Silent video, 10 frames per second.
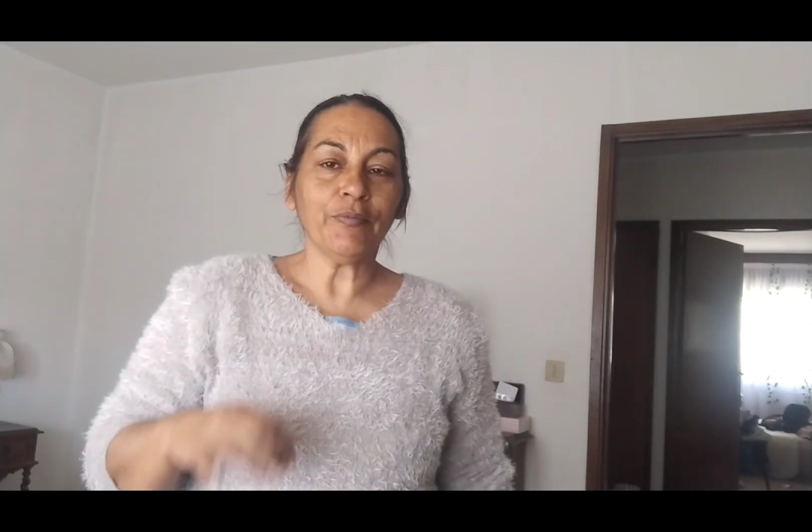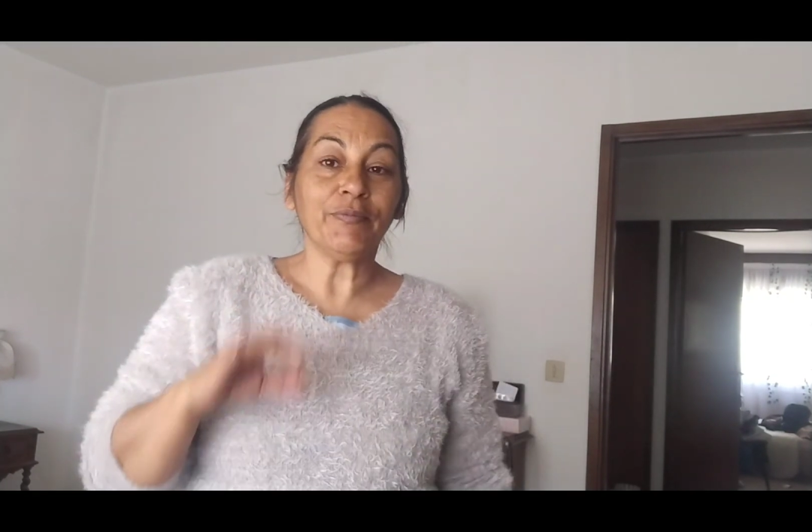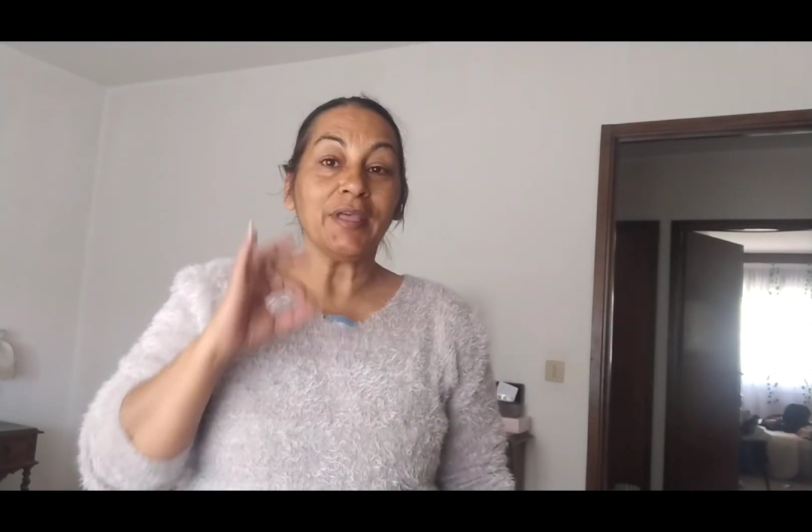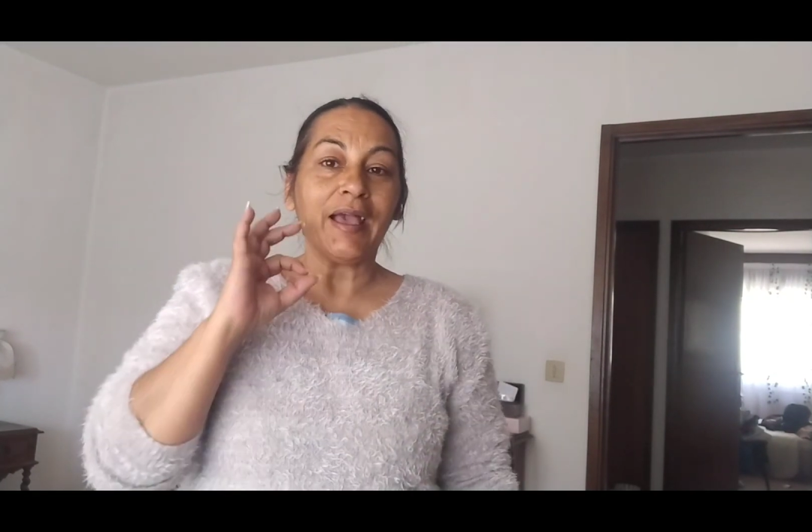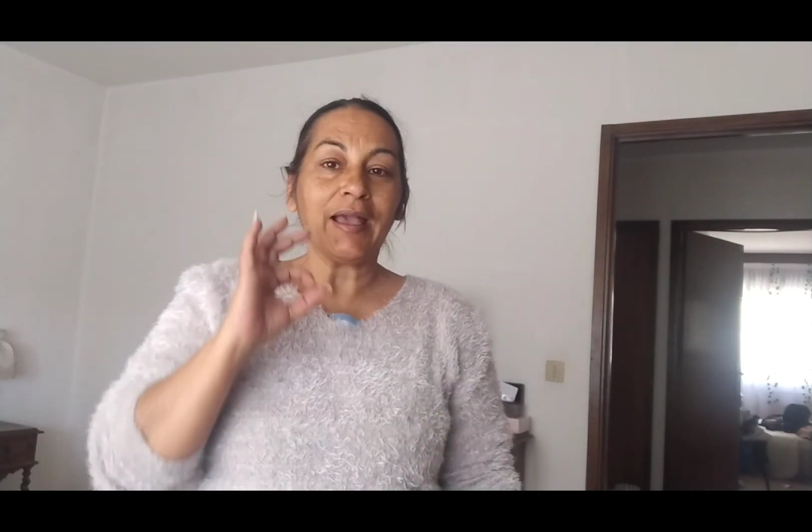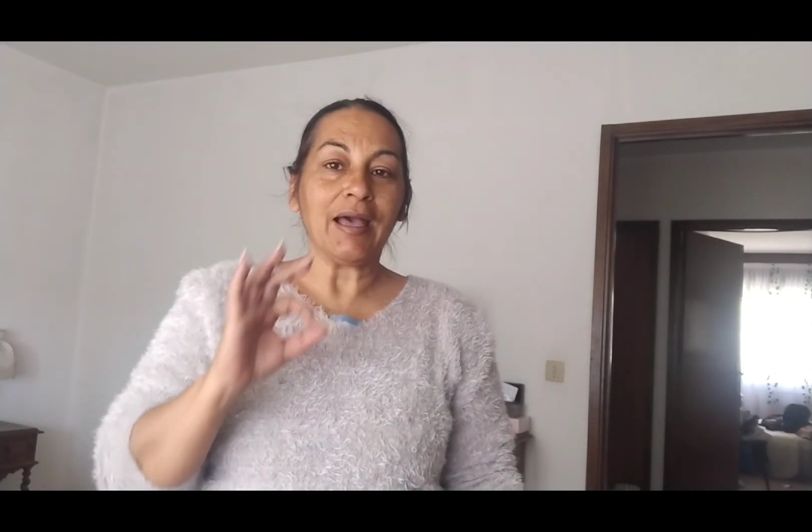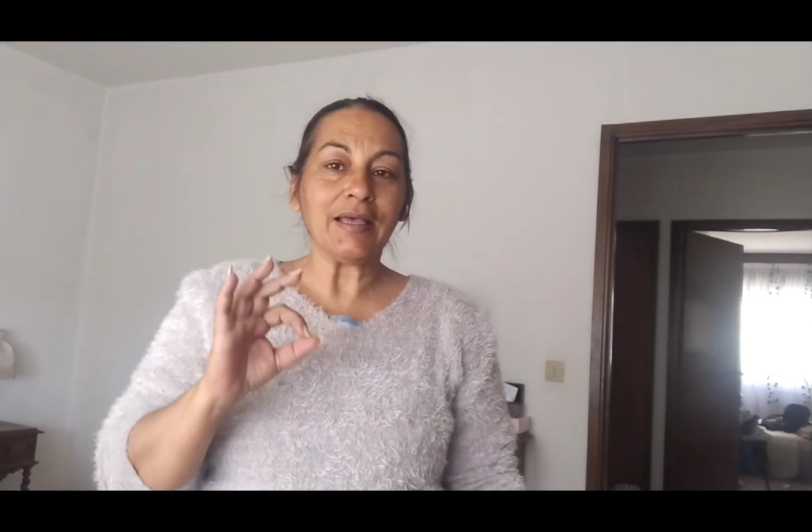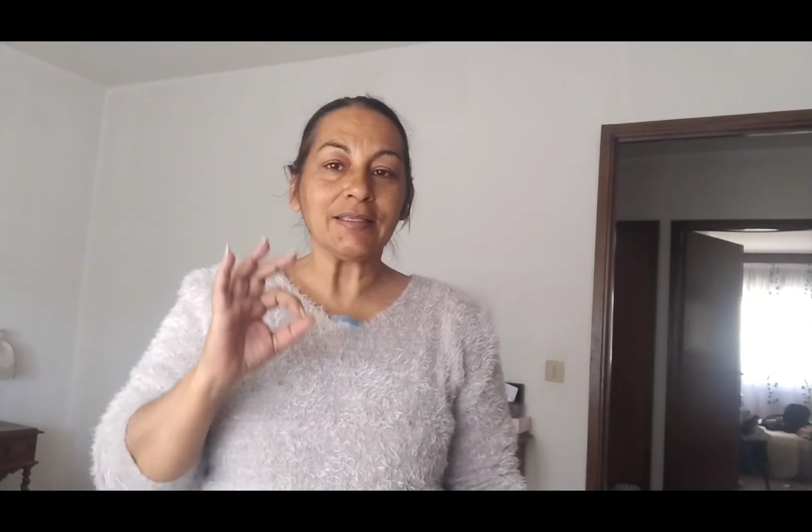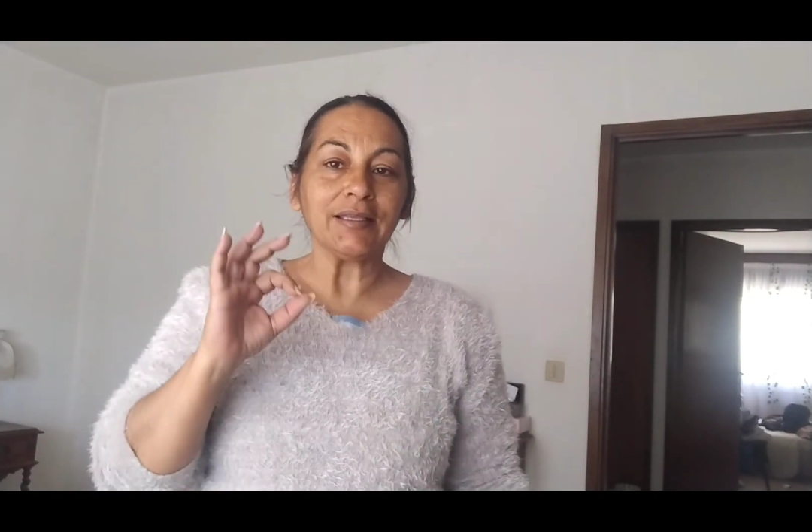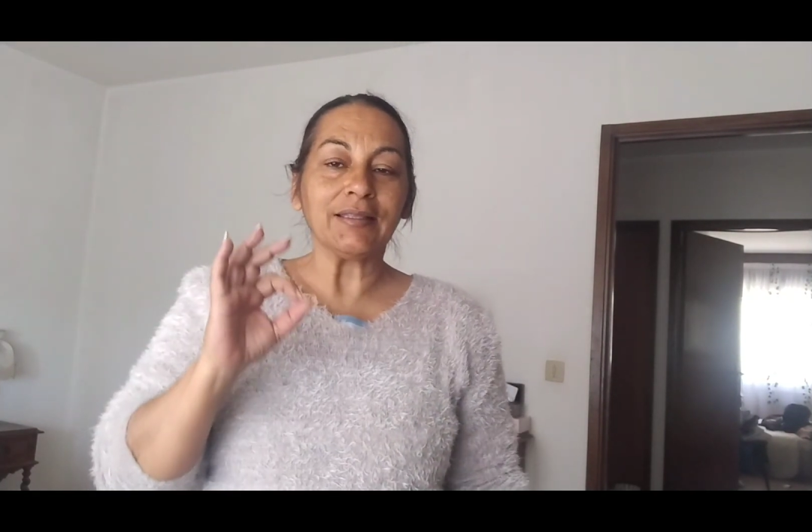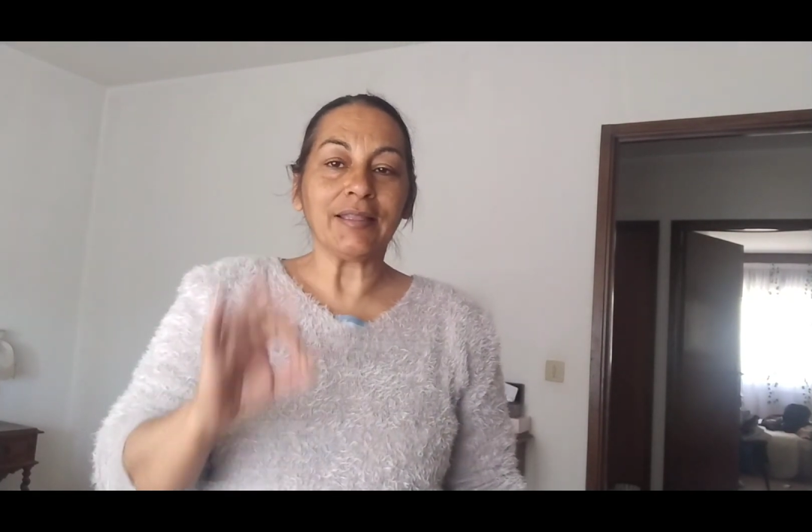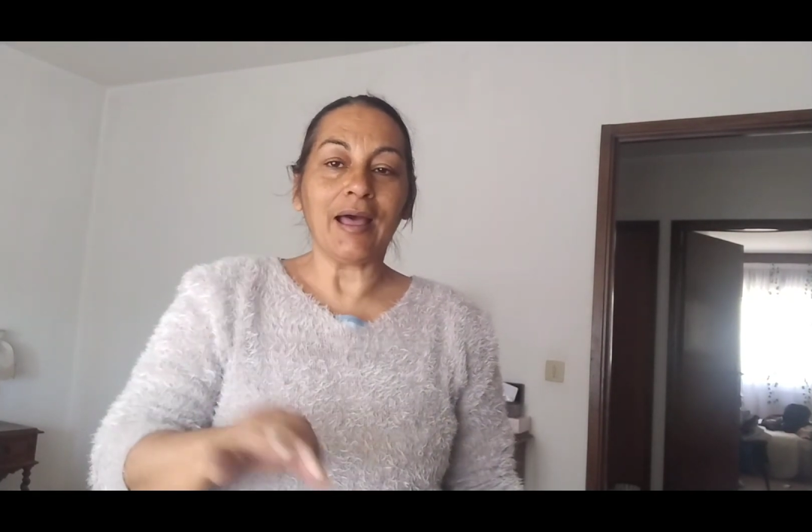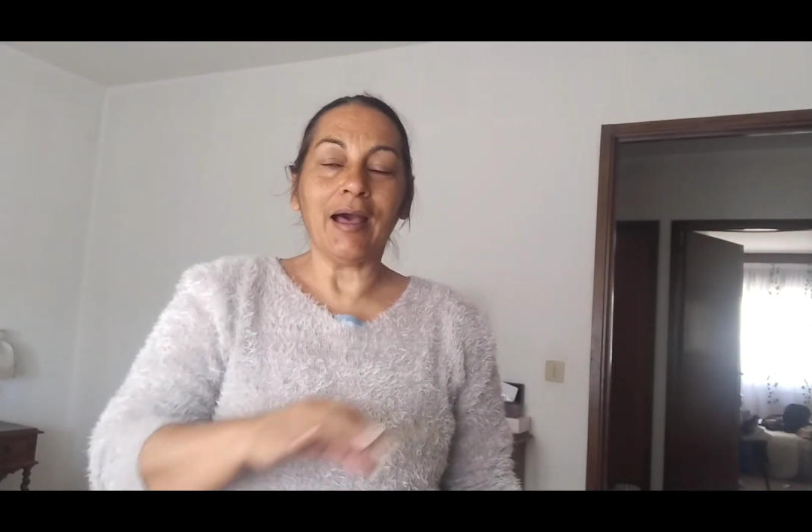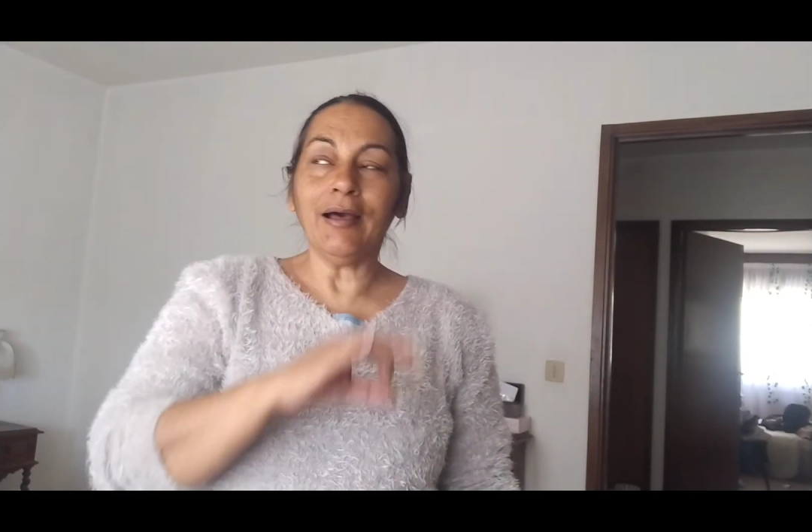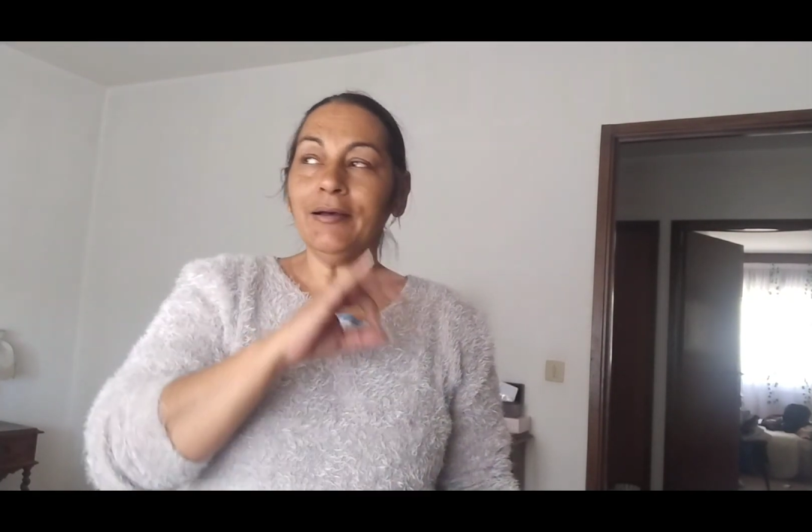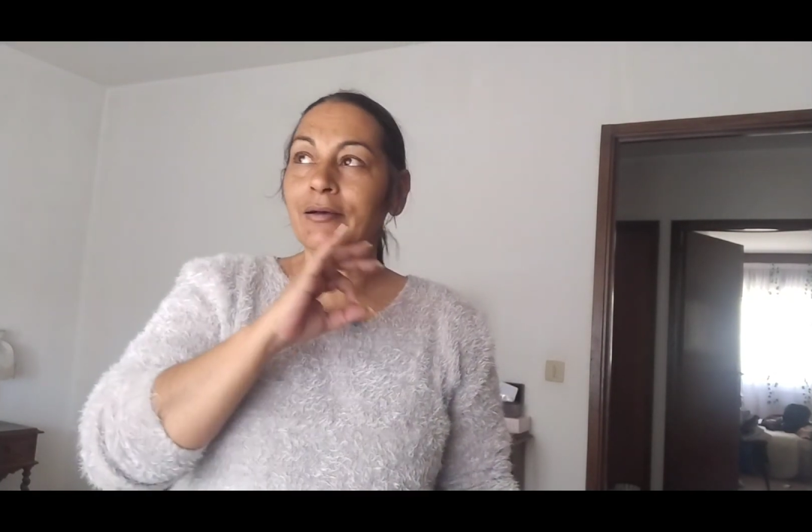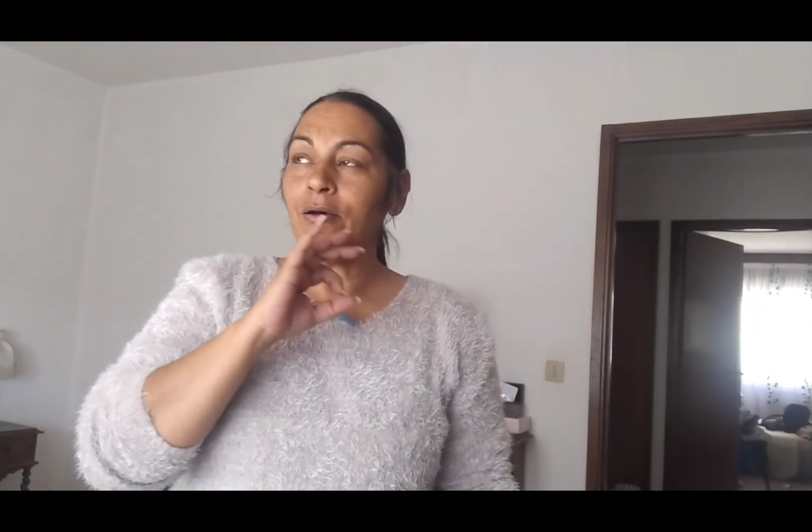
Minha casa tá